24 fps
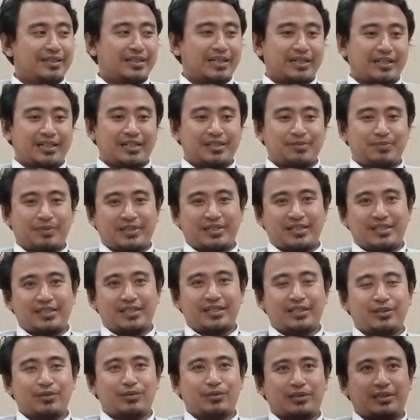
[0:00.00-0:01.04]
dan ekspedisi
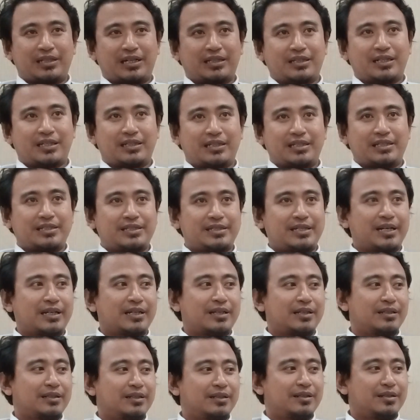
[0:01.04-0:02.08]
itu ternyata dicek
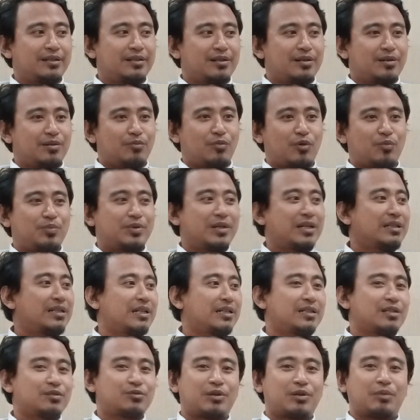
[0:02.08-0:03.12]
mobilnya
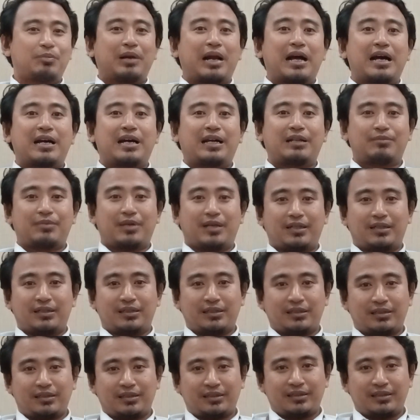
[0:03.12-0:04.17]
ternyata sudah berangkat pak
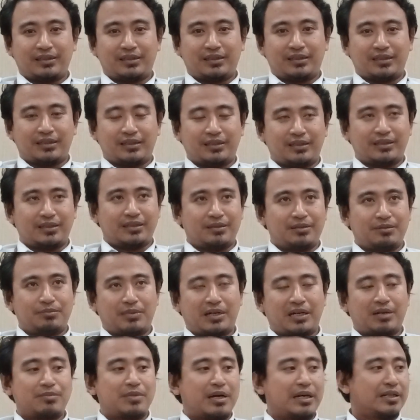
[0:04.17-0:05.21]
di
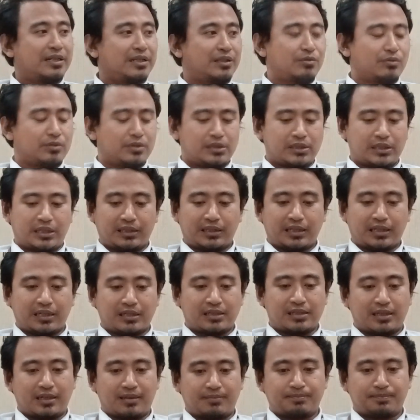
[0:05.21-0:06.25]
malam hari sekitar
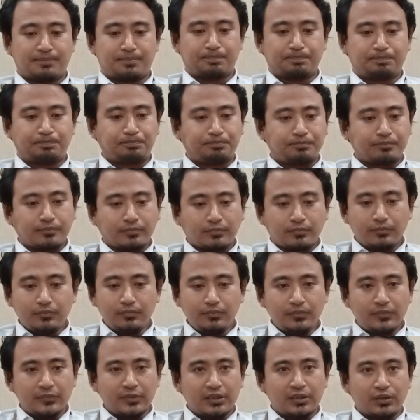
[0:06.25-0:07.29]
jam
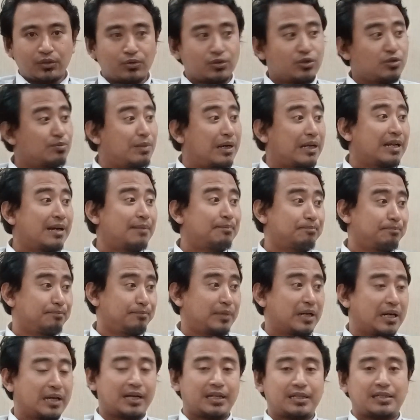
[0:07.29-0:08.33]
7 malam
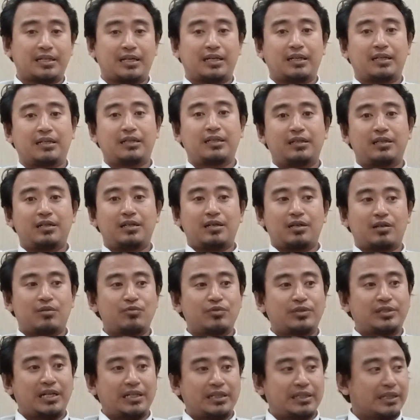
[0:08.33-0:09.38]
berangkatnya
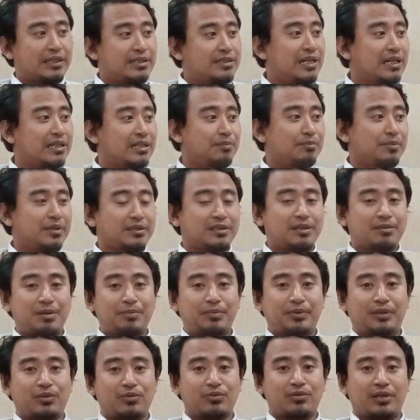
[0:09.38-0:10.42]
kemudian dikejar sampai sama
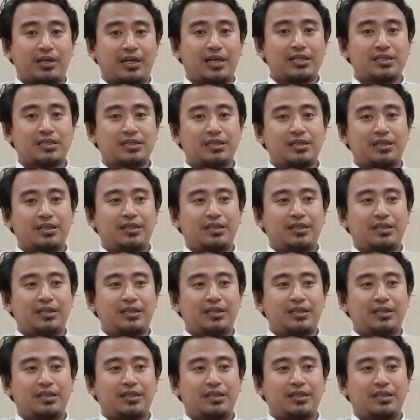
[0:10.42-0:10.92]
petugas